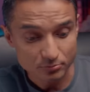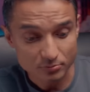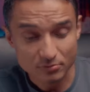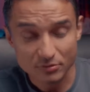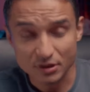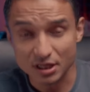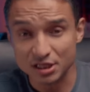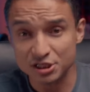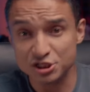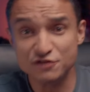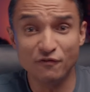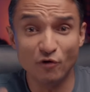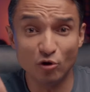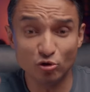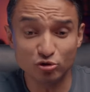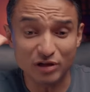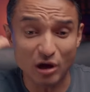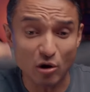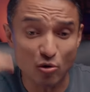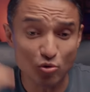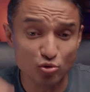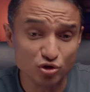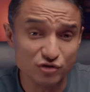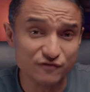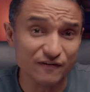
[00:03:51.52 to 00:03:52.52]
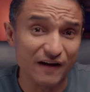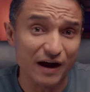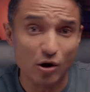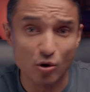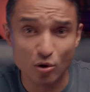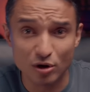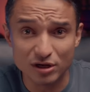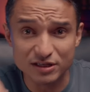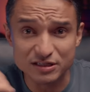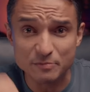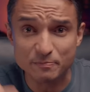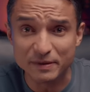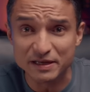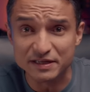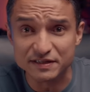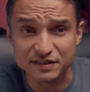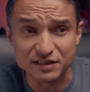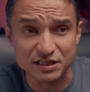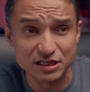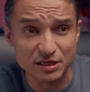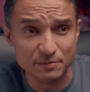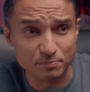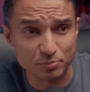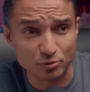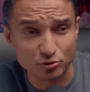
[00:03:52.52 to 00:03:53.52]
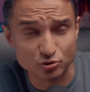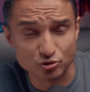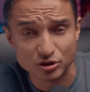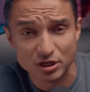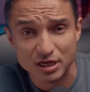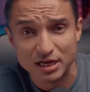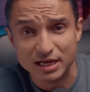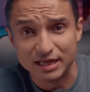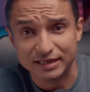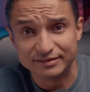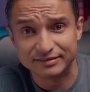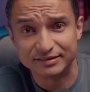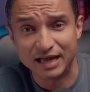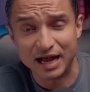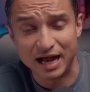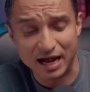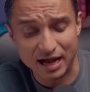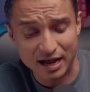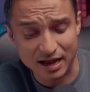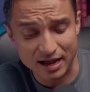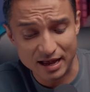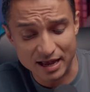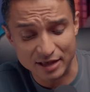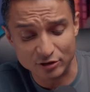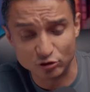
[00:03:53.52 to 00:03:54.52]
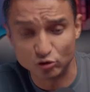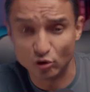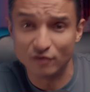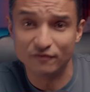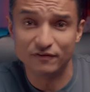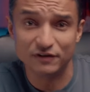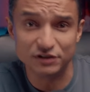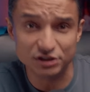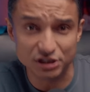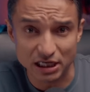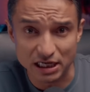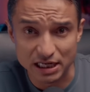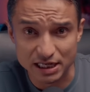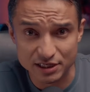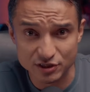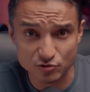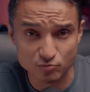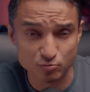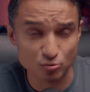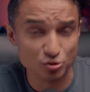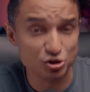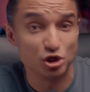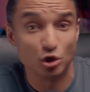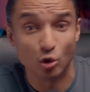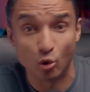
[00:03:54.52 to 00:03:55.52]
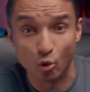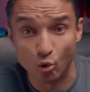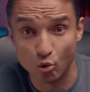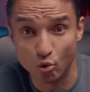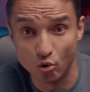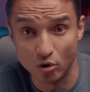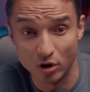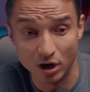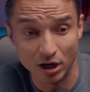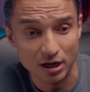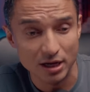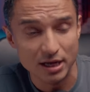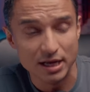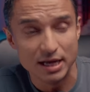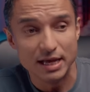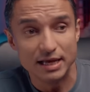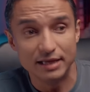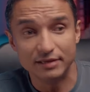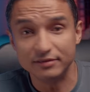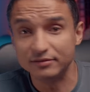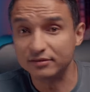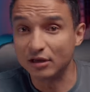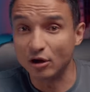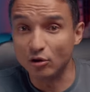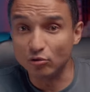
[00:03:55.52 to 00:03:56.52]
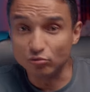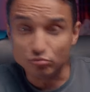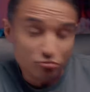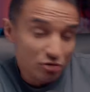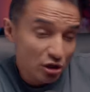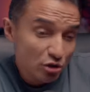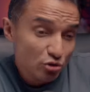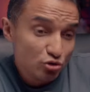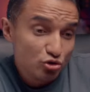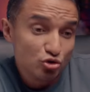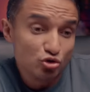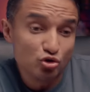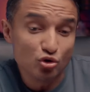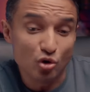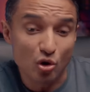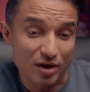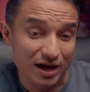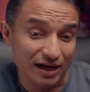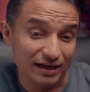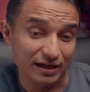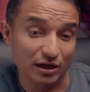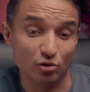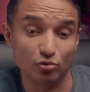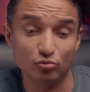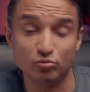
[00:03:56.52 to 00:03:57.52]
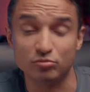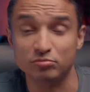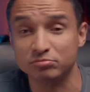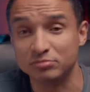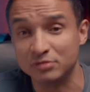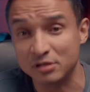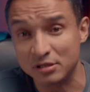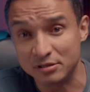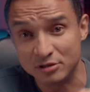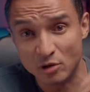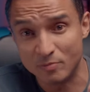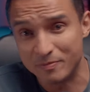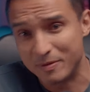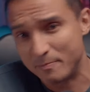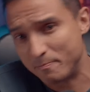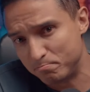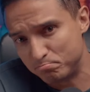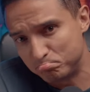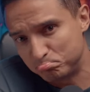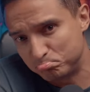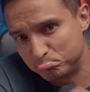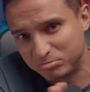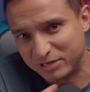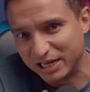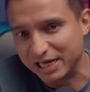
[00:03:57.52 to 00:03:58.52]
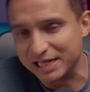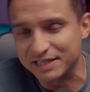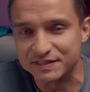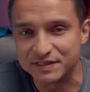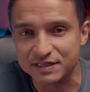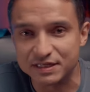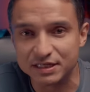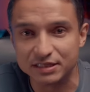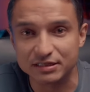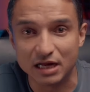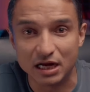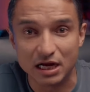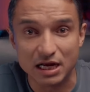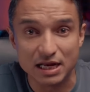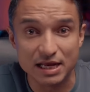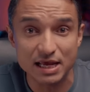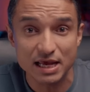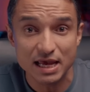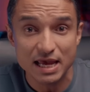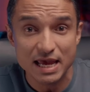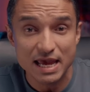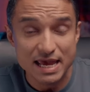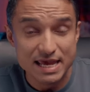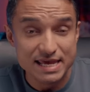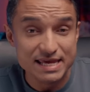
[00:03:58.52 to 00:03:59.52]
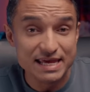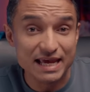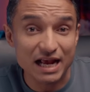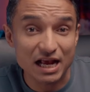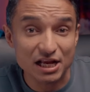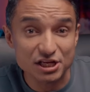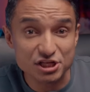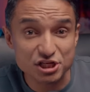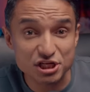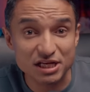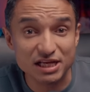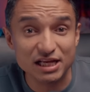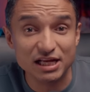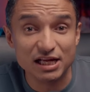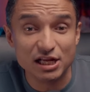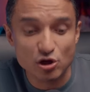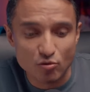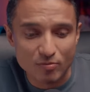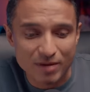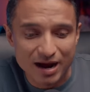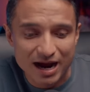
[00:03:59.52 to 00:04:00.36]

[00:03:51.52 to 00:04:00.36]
de voltar alguns valores e princípios da, é, do evangelismo de rua. Então Deus usou o canal, deu uma crescida ali e ele adquiriu uma